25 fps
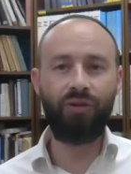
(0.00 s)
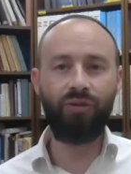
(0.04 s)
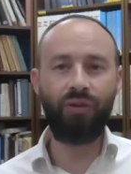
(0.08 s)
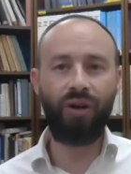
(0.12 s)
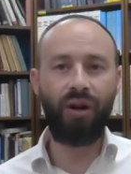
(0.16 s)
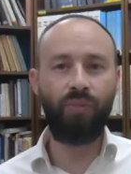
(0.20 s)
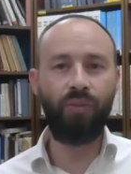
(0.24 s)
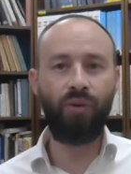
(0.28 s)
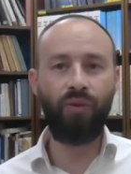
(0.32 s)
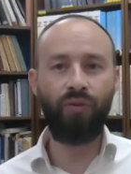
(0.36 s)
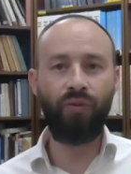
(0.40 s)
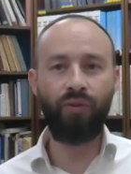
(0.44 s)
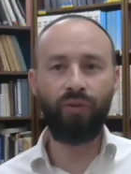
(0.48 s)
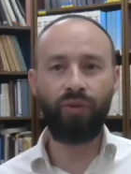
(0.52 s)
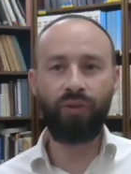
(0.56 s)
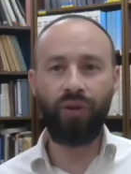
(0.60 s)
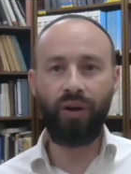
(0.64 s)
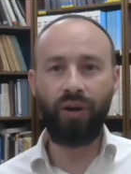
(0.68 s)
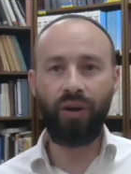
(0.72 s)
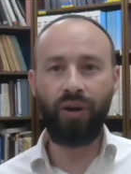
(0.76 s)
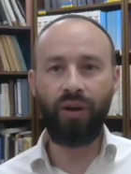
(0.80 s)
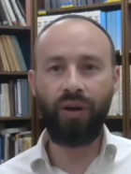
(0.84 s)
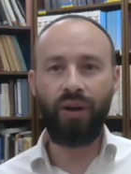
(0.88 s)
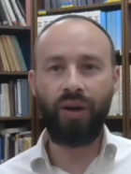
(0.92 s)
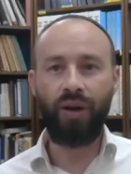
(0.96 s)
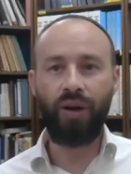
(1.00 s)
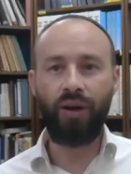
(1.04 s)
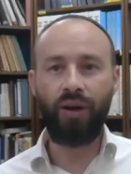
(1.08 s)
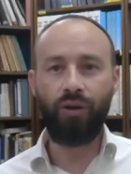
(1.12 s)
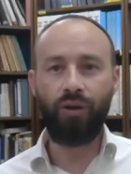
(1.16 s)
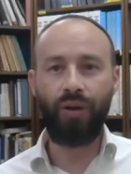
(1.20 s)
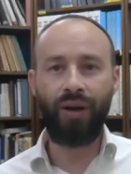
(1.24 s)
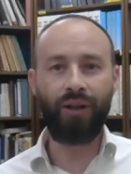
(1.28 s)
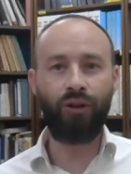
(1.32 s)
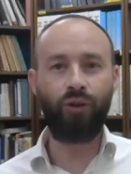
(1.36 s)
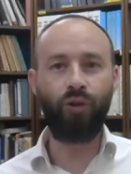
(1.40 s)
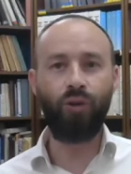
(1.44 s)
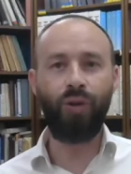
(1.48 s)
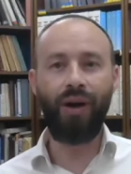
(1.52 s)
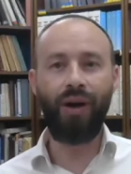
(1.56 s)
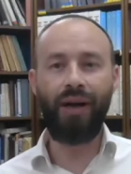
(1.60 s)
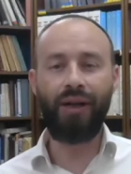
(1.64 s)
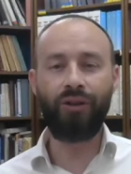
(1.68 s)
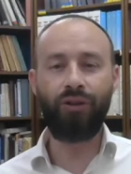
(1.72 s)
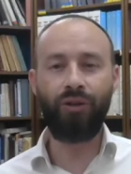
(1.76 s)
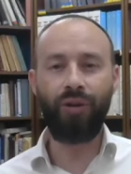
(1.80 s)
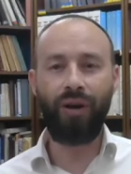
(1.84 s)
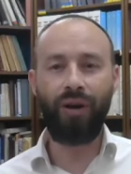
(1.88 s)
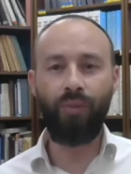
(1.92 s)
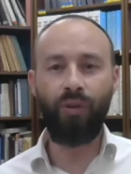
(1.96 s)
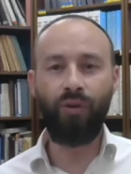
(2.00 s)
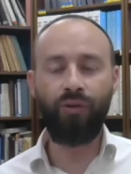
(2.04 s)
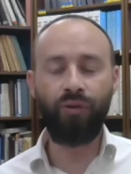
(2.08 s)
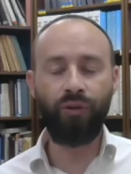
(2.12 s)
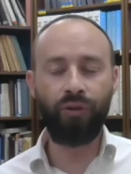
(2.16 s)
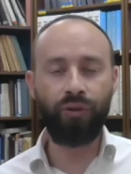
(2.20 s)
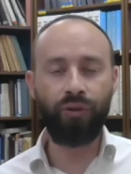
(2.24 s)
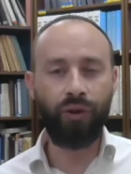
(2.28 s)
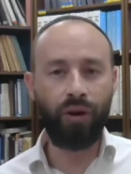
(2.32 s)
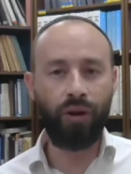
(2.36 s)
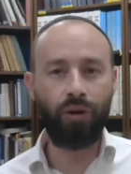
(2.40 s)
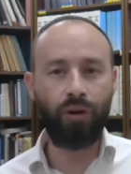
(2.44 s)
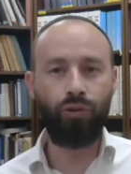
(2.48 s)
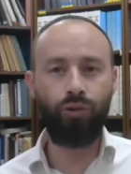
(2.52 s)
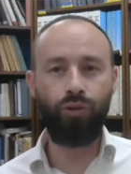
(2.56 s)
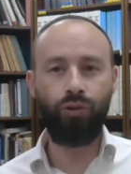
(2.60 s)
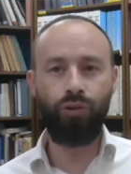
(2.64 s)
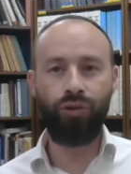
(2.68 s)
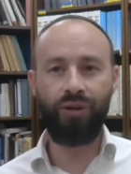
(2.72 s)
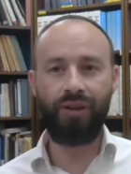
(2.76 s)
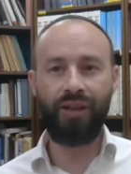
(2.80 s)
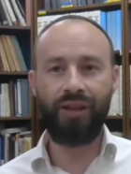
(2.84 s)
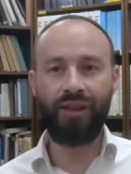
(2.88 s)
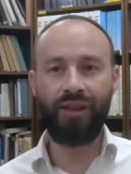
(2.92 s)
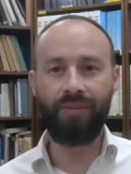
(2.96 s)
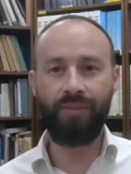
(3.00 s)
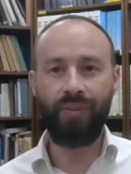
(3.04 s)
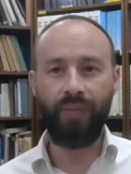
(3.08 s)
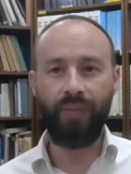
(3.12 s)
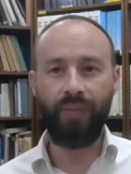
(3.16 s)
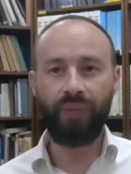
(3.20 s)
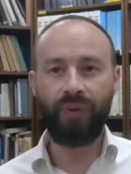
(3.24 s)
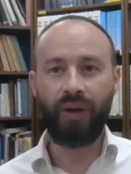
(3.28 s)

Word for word: sur la profondeur de la Torah, sur la profondeur du judaïsme.